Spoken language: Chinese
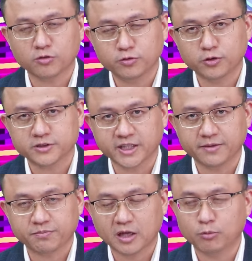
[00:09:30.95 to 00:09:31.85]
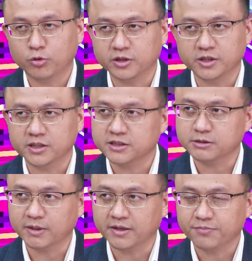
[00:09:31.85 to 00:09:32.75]
富有谁？导播你认识
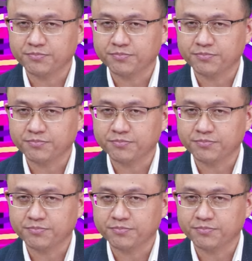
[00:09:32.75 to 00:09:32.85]
吗？